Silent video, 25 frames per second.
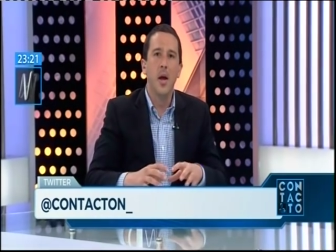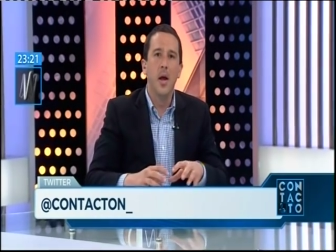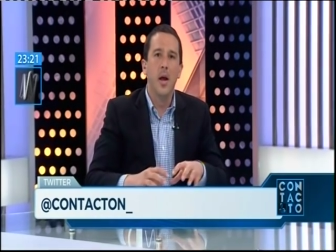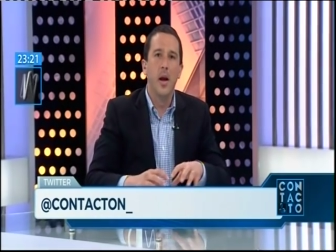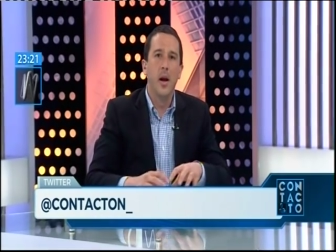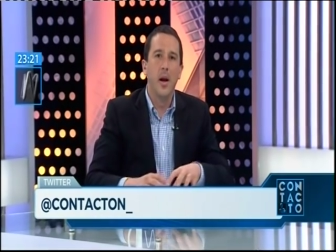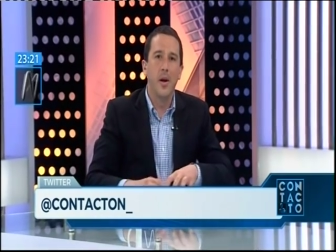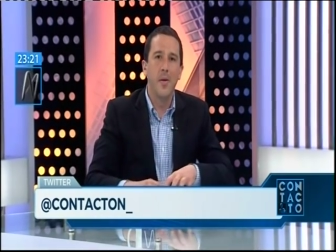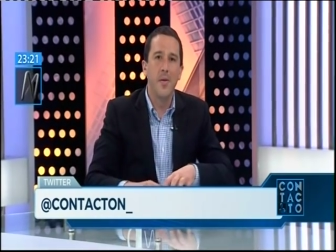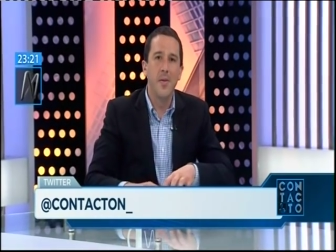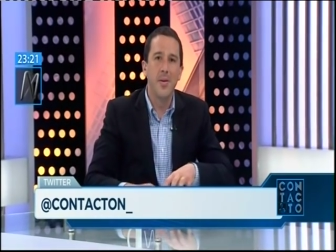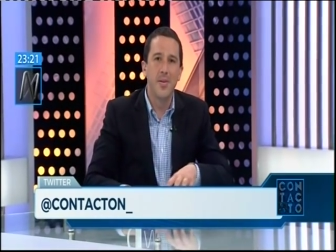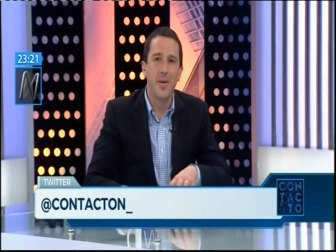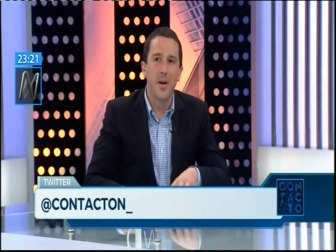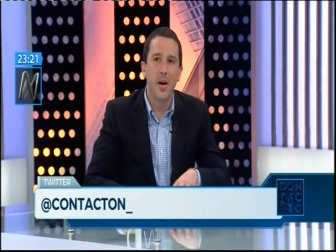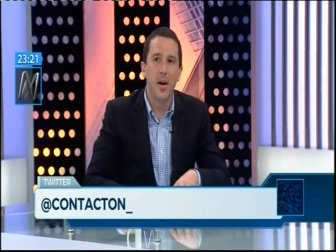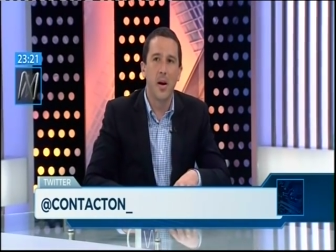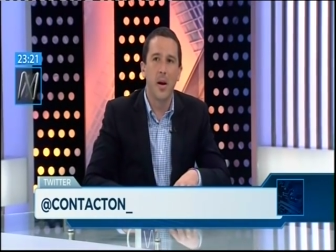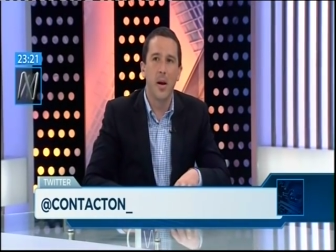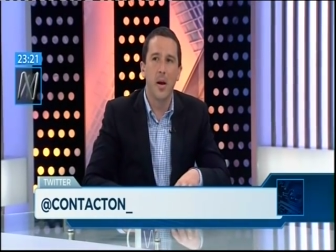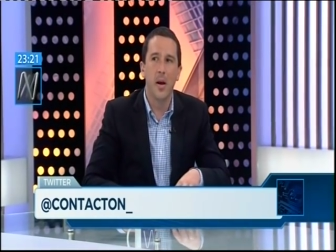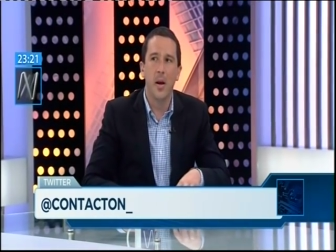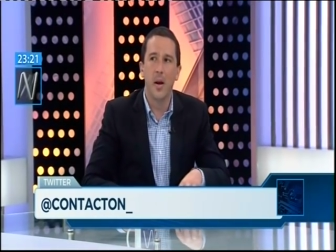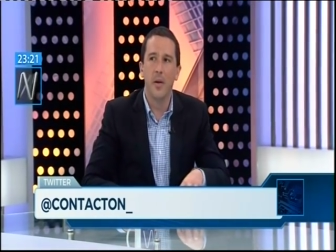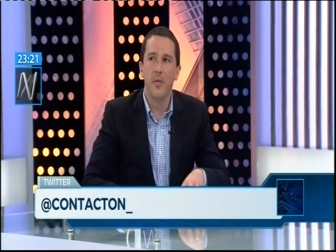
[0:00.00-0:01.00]

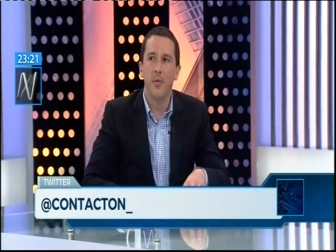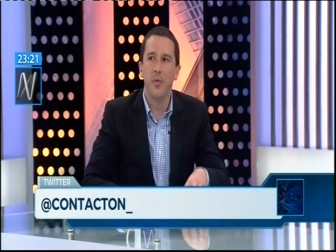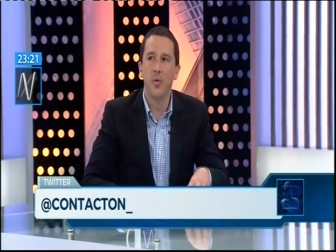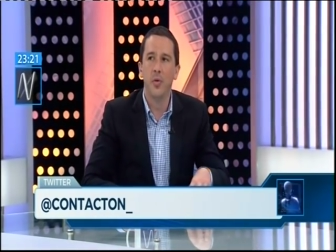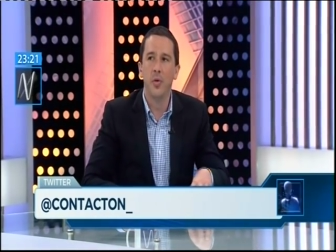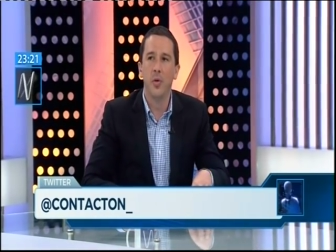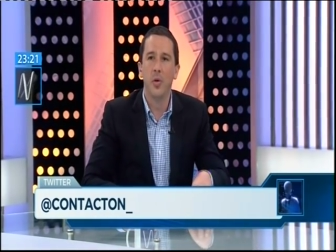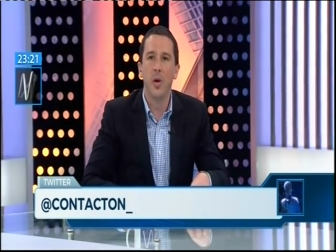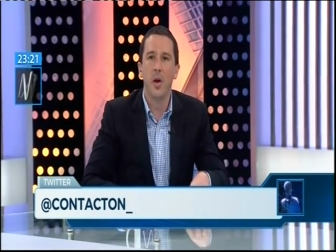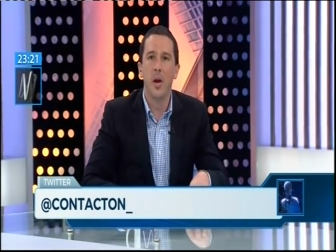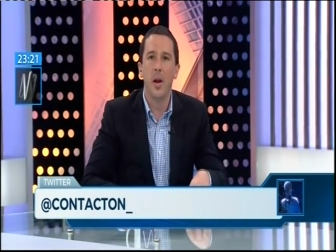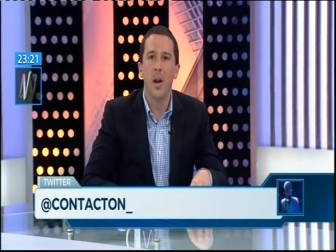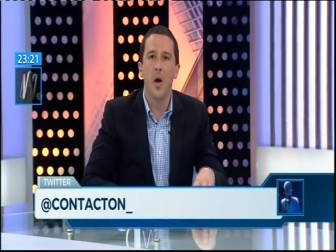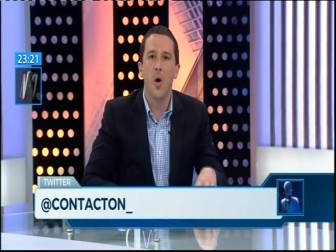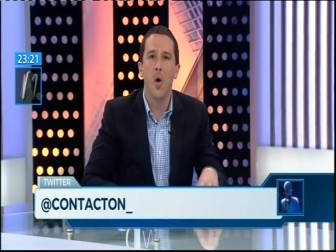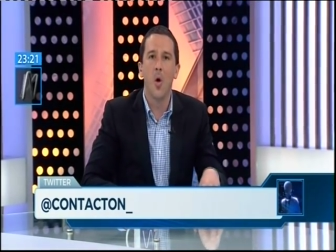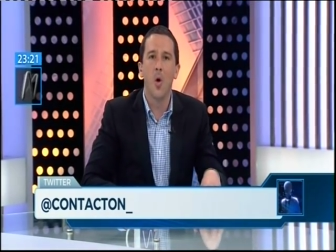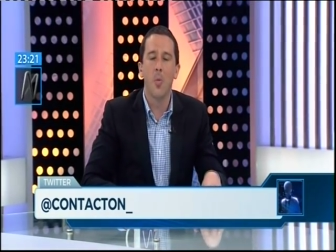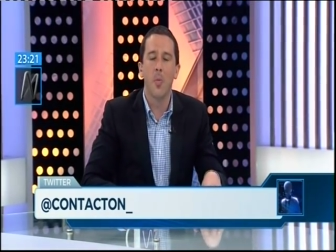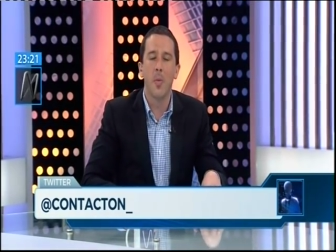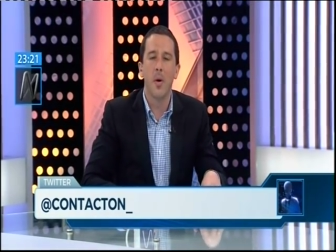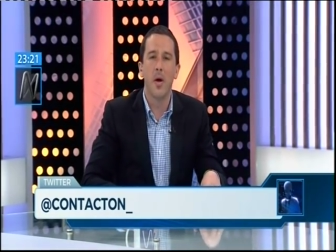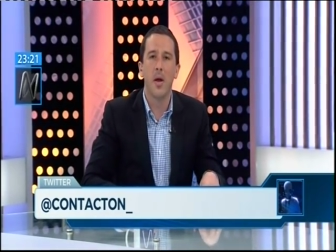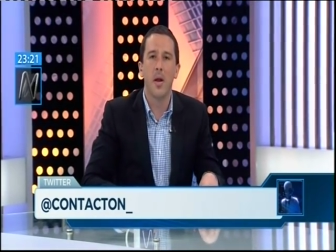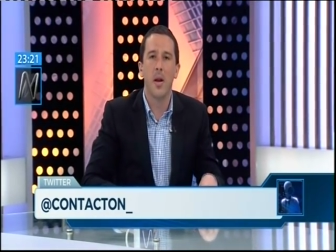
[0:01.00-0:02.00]
revisar eh, las funciones de la
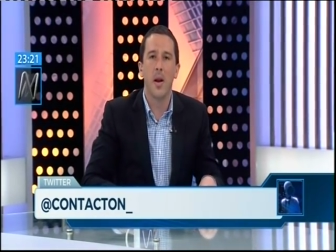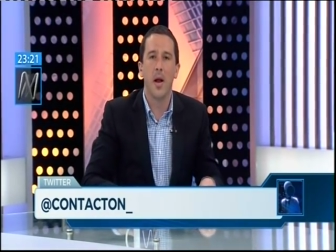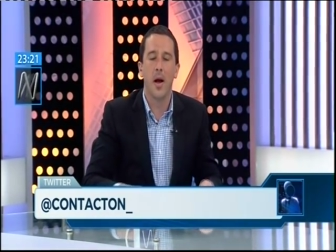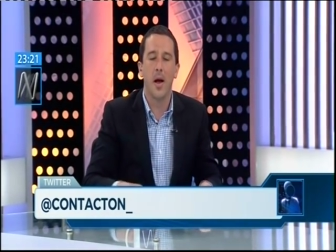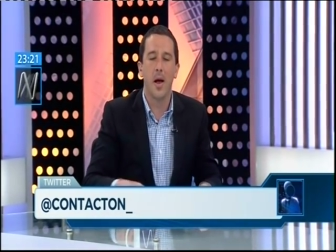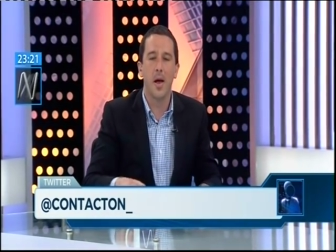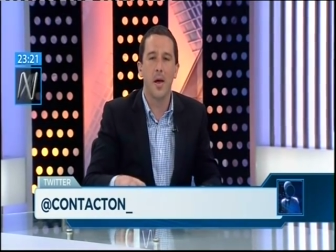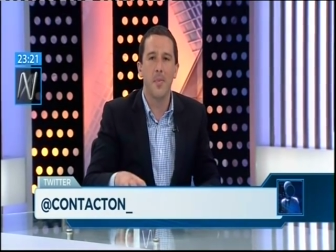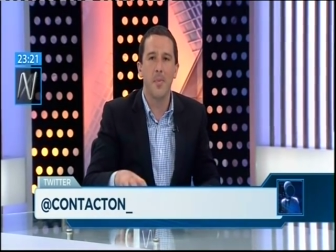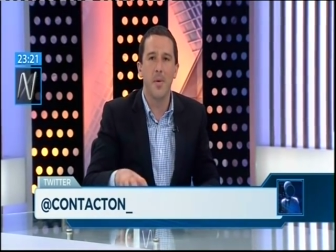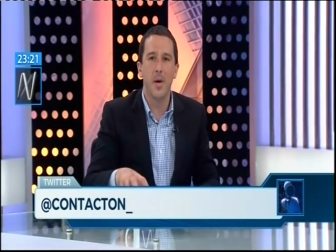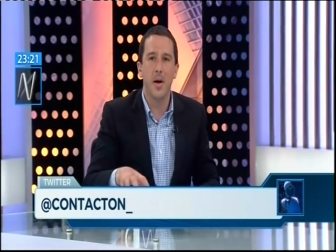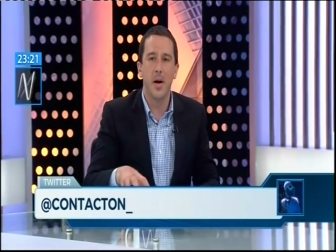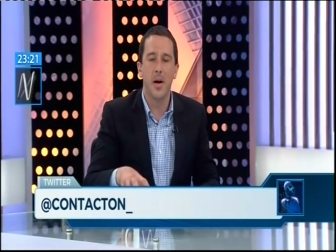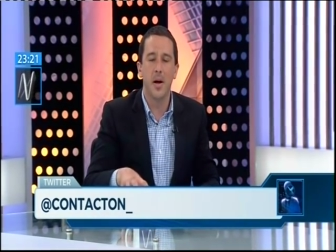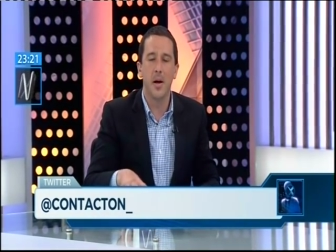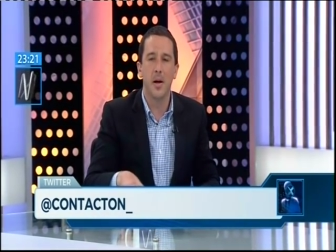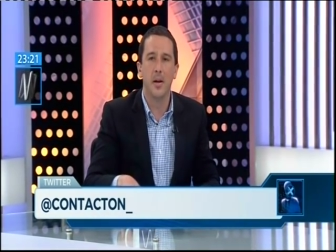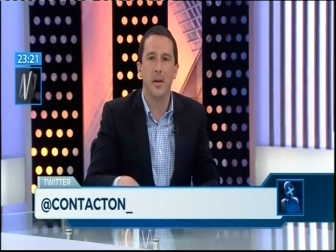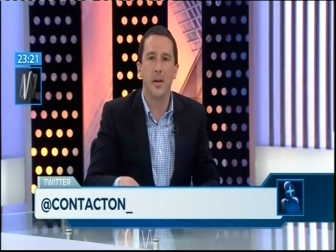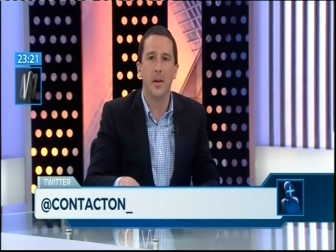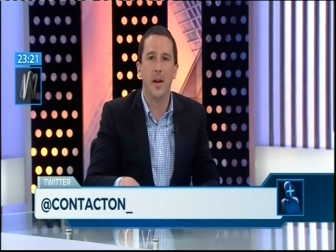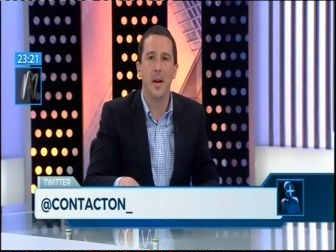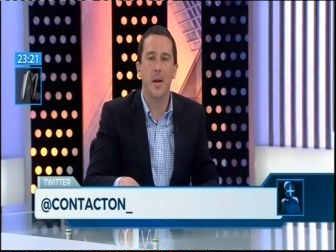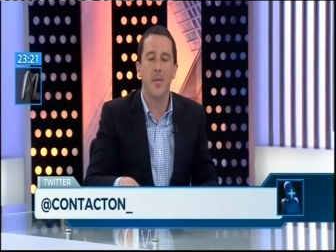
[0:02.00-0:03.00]
OCPA y la Academia
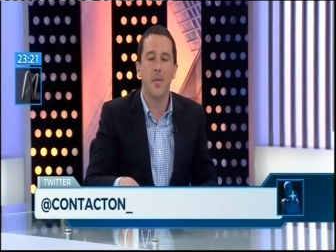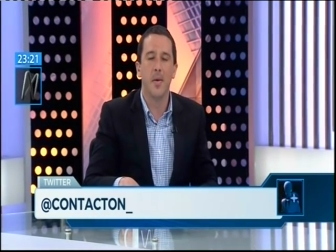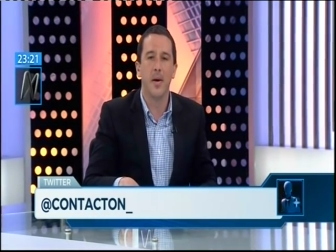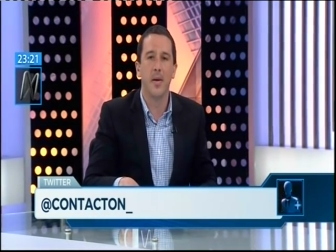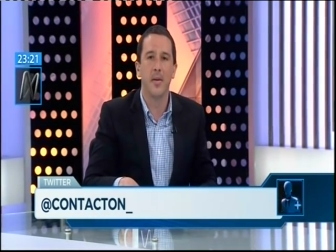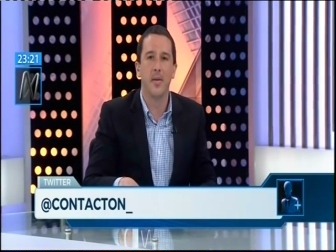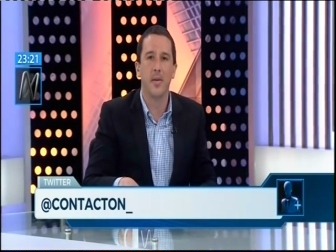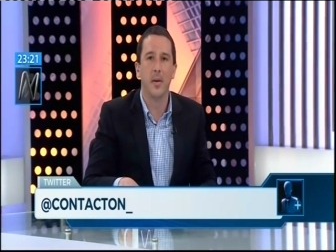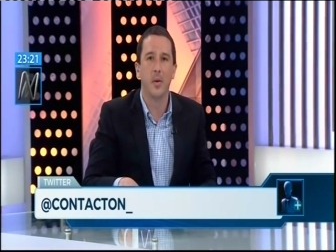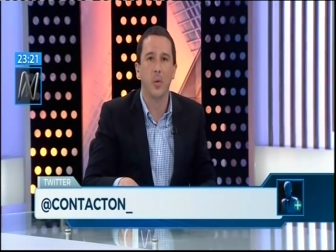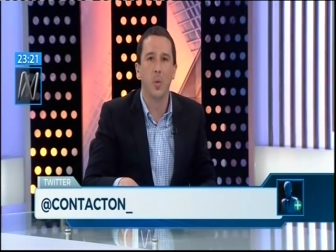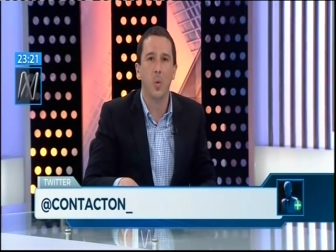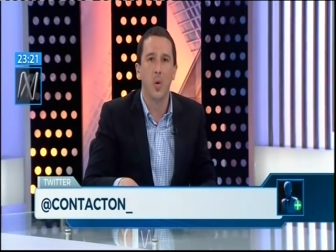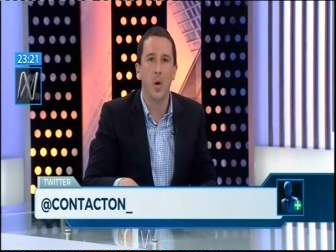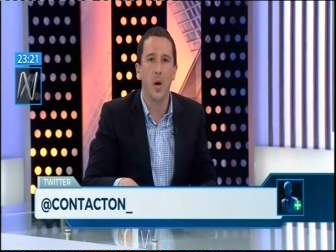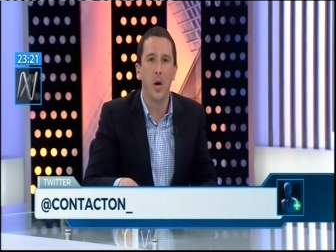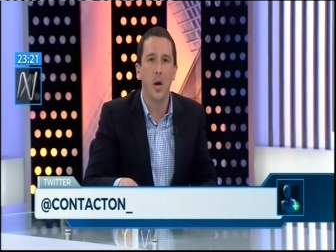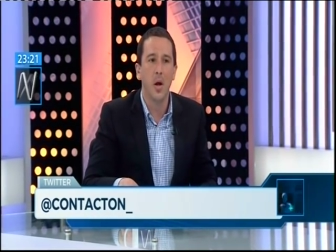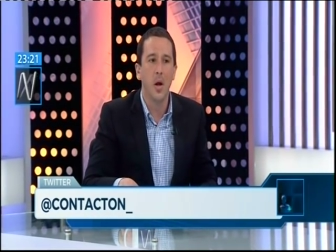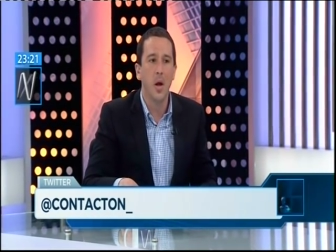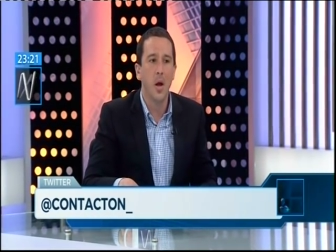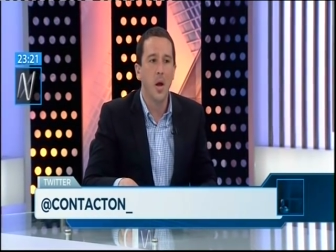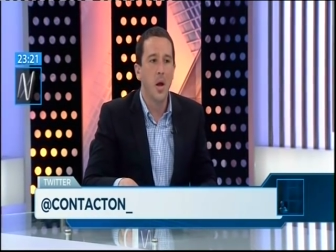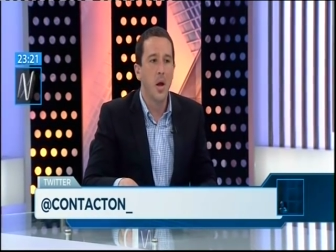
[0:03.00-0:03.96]
de la Magistratura.